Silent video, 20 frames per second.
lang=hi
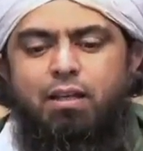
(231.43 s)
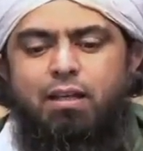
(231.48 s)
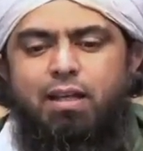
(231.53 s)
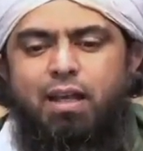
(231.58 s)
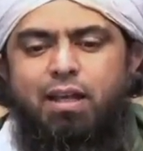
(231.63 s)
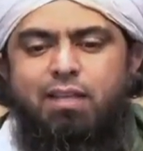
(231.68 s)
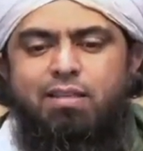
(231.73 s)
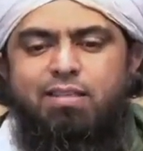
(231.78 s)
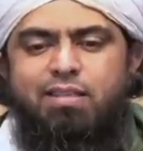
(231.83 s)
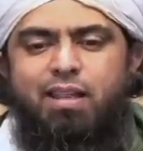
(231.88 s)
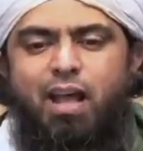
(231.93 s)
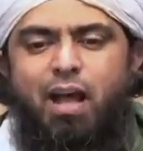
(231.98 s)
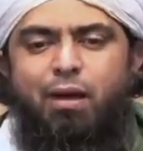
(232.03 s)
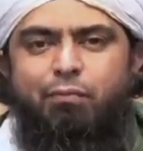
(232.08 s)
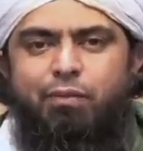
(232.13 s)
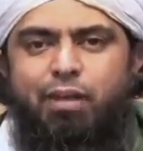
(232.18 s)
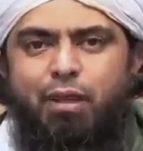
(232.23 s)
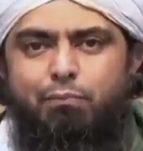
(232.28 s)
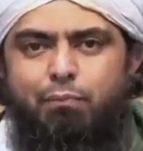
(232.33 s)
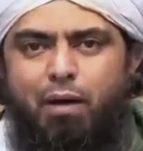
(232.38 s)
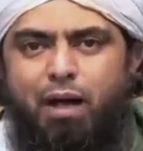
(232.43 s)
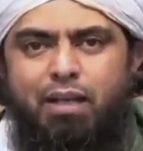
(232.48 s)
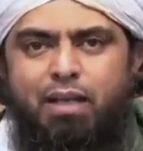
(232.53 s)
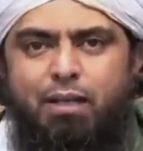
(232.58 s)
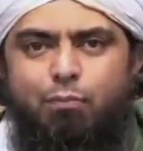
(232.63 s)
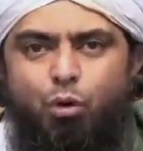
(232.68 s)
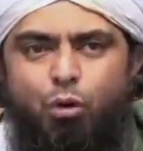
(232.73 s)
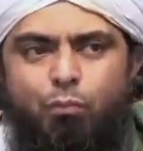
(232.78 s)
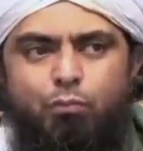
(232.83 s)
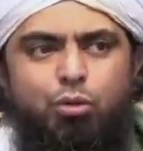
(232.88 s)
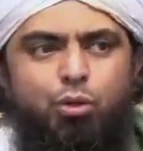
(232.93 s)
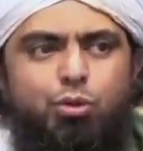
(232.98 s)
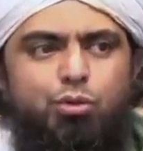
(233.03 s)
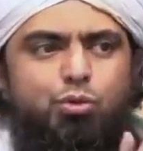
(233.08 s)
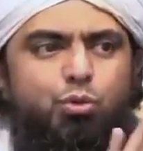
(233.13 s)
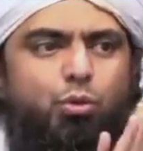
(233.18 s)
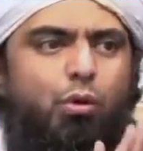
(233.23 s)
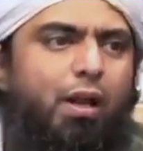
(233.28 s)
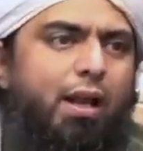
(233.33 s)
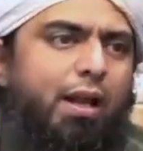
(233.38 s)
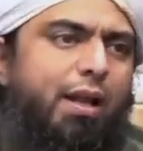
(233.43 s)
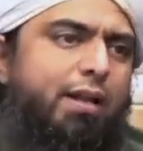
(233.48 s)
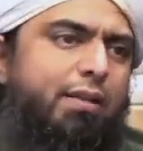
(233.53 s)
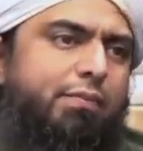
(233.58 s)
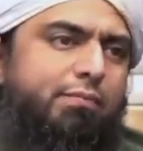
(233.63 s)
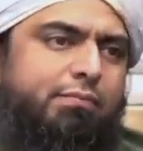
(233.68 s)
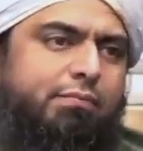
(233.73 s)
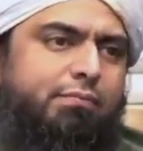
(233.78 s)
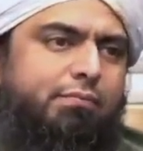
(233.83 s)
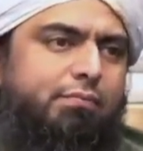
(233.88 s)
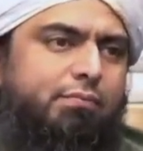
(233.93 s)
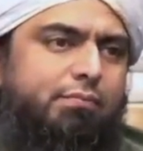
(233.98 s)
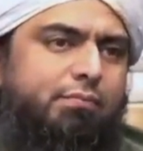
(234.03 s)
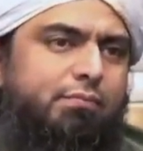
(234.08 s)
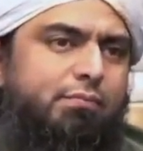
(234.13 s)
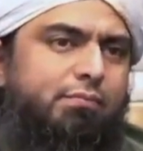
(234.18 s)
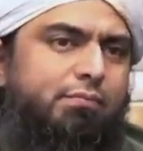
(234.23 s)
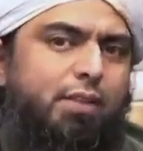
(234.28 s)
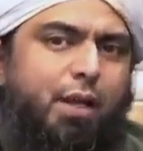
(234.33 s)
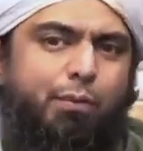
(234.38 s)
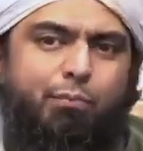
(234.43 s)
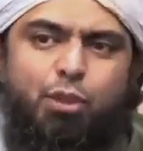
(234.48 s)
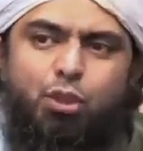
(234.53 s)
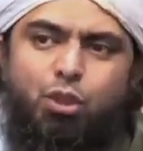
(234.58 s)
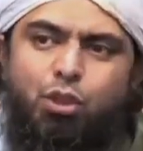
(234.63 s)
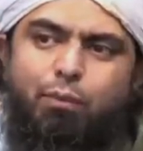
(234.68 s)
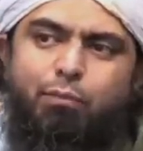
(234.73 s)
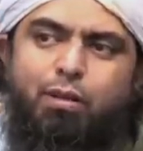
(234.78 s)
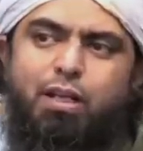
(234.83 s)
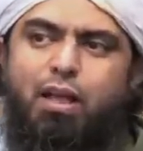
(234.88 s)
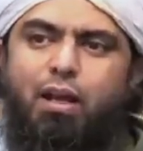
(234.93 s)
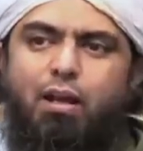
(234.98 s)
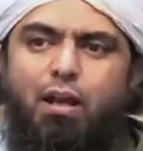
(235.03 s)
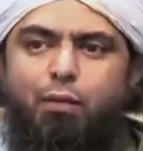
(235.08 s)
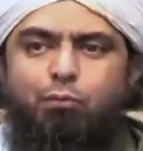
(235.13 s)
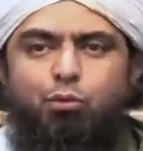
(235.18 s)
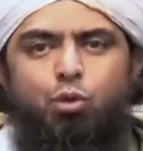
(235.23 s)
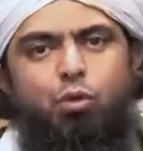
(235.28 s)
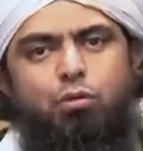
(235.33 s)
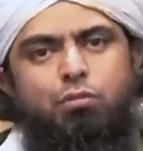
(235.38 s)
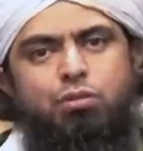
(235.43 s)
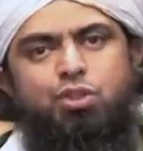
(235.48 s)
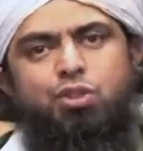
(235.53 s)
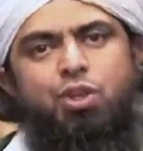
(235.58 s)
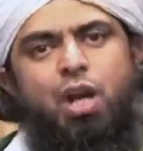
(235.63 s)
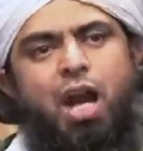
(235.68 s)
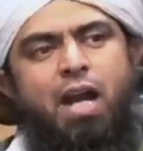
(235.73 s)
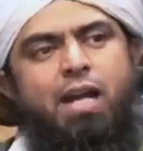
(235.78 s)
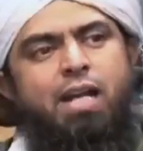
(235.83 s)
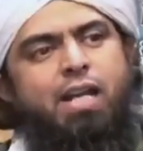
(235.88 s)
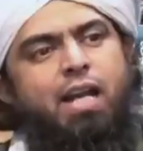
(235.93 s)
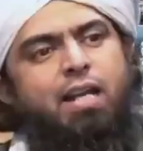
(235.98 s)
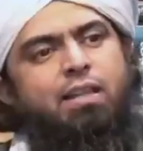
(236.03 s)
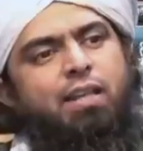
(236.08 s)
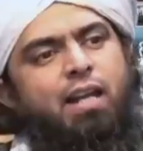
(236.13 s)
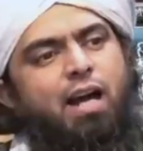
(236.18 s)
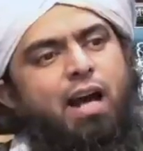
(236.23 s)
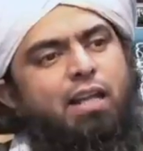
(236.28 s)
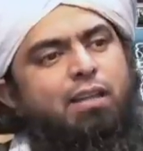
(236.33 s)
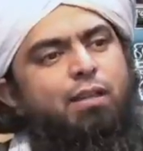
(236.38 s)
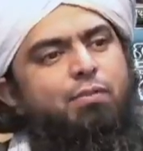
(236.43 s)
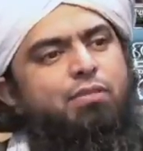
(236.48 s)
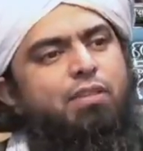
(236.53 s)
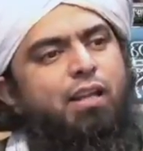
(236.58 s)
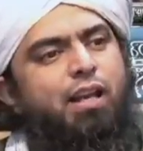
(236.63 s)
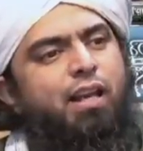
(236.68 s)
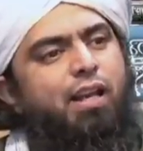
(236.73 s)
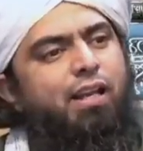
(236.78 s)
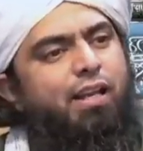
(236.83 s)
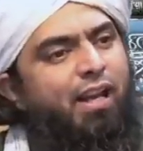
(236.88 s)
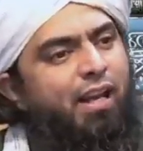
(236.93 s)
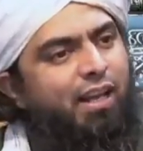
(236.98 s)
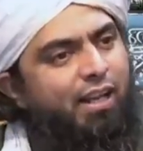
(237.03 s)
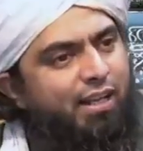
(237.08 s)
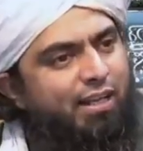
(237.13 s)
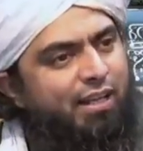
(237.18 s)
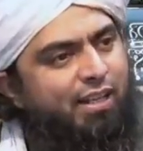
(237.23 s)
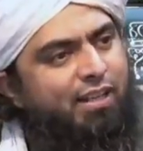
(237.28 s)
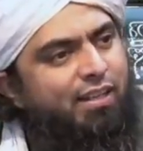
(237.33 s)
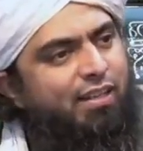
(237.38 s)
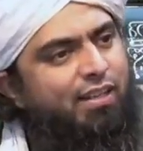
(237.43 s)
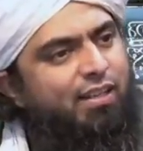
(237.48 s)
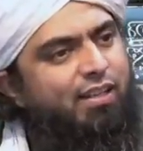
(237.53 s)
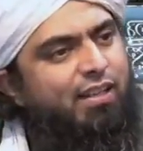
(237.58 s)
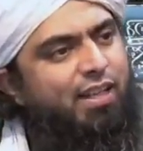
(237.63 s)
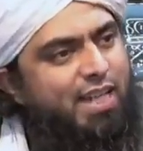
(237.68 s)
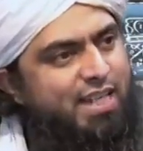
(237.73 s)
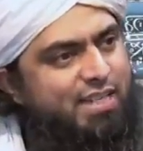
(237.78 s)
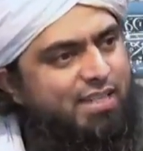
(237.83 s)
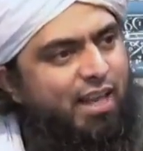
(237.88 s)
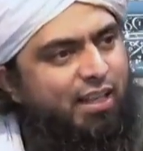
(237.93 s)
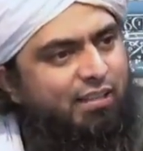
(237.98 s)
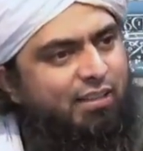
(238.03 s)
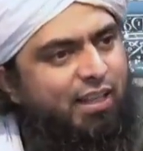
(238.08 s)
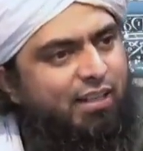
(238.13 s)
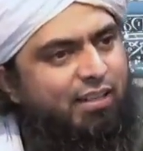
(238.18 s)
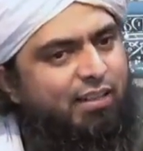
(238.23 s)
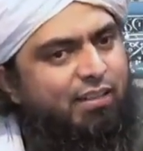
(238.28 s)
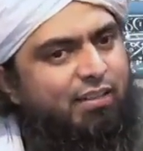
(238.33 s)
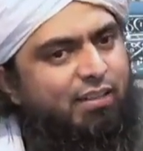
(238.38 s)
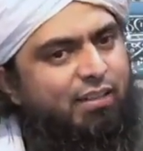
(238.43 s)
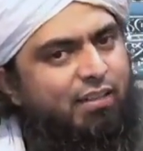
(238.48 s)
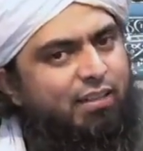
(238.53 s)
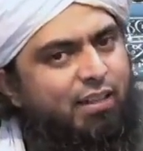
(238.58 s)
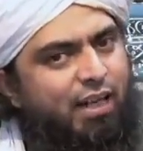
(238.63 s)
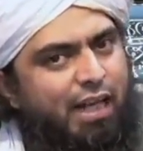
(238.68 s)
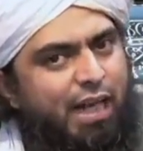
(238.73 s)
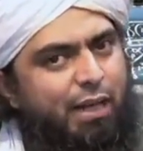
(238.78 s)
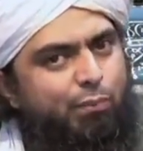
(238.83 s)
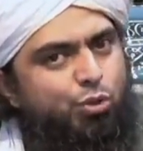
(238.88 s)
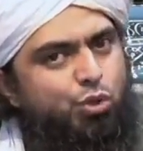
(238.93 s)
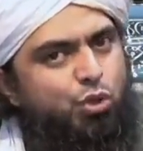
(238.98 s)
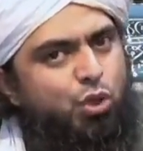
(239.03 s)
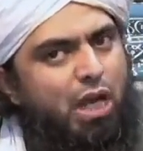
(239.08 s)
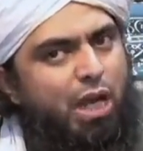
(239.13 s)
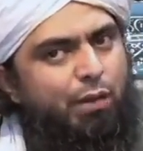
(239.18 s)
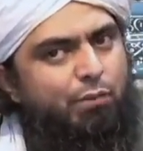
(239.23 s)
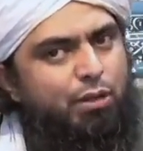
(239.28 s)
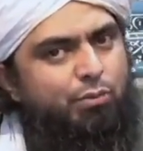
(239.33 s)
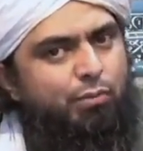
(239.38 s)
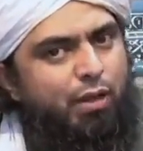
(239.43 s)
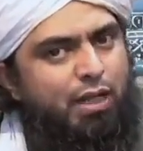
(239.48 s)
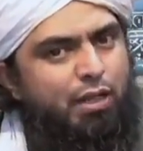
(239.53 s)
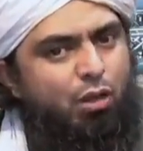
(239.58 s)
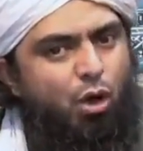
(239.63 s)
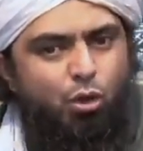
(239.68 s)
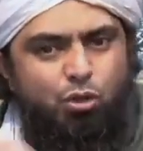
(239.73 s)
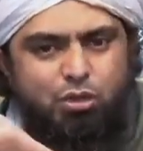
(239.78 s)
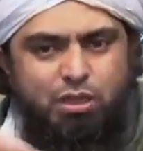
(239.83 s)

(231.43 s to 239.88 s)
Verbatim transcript: कि इस्लाम के बानी मोहम्मद रसूल्ला है हमने तो कभी क्या हम तो स्टार्ट ही कहते हैं आदम से लेके ईसा तक अलीसलाम अजमैन और